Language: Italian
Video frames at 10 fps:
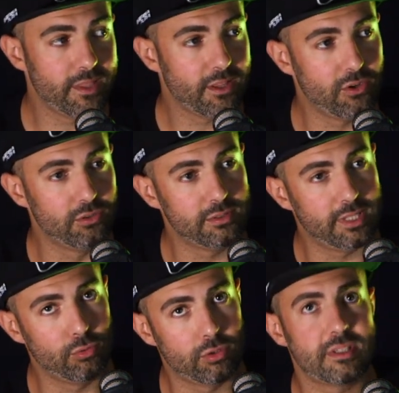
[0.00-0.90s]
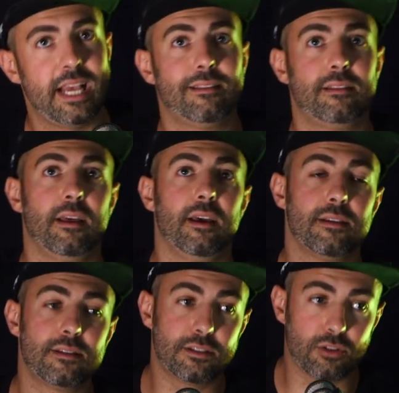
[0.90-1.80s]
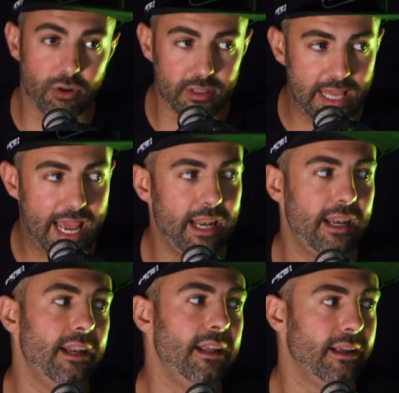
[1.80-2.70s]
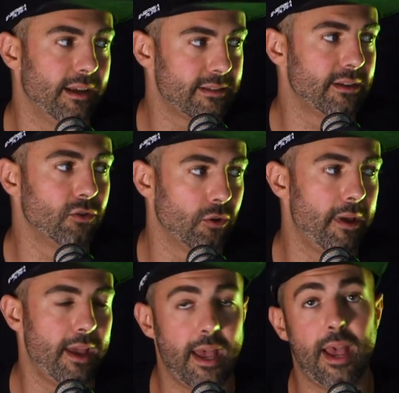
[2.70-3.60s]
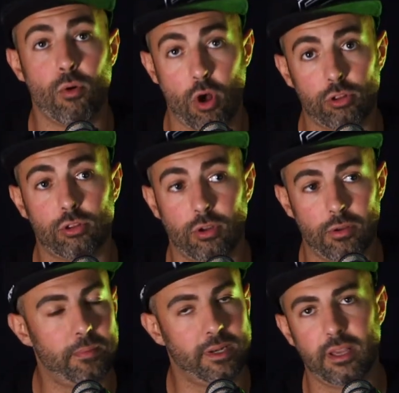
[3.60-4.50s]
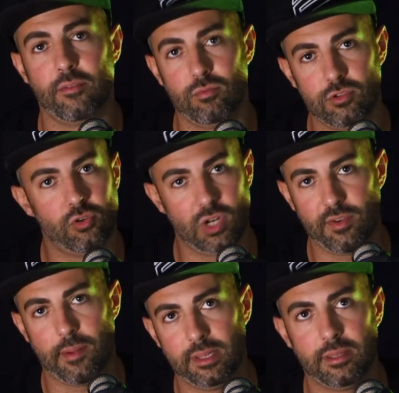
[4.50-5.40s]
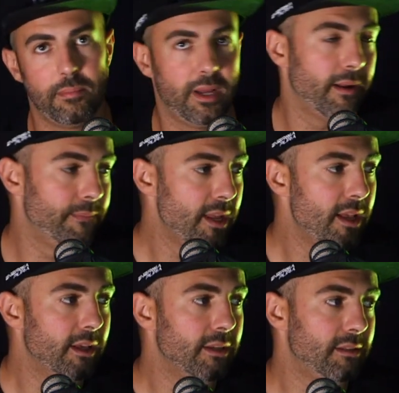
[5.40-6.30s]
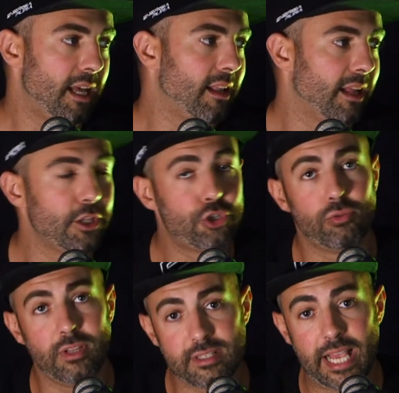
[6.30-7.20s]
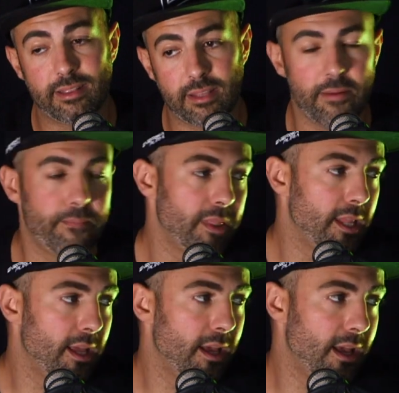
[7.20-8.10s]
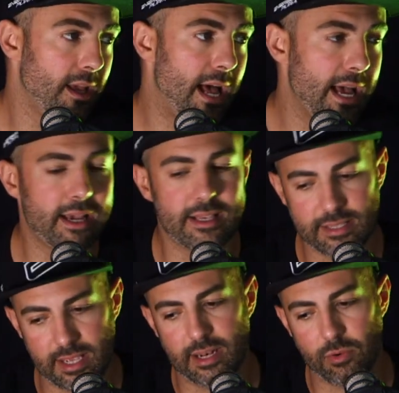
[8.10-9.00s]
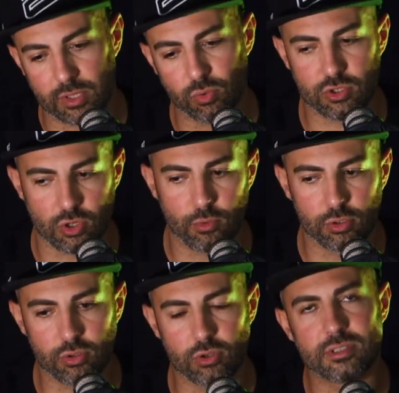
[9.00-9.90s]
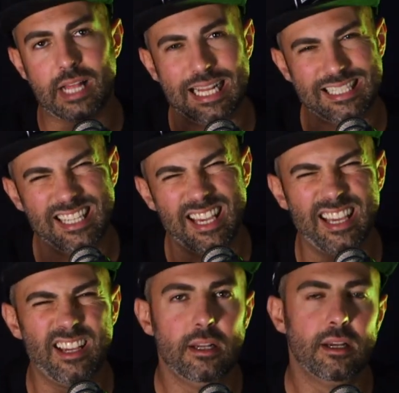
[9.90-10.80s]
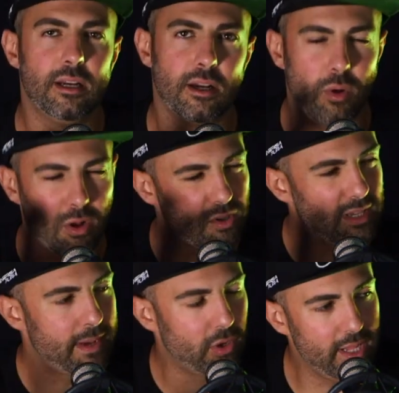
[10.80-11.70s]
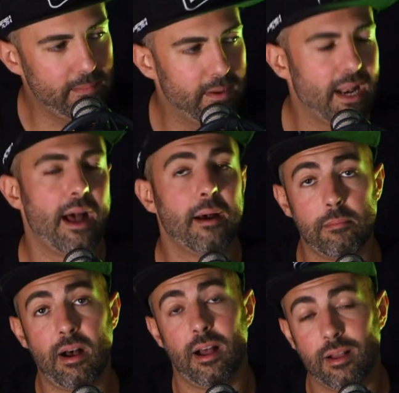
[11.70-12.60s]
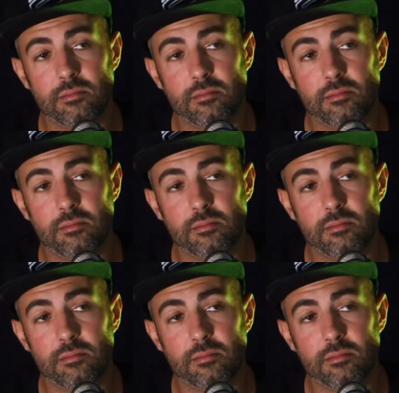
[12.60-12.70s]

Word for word: contenuto 7, storytelling secondo me è un 8 perché funziona veramente bene. Tecnica di shooting 7, eh, anche se le quadrature sono molto statiche, eh, qualcosa a mano libera, ma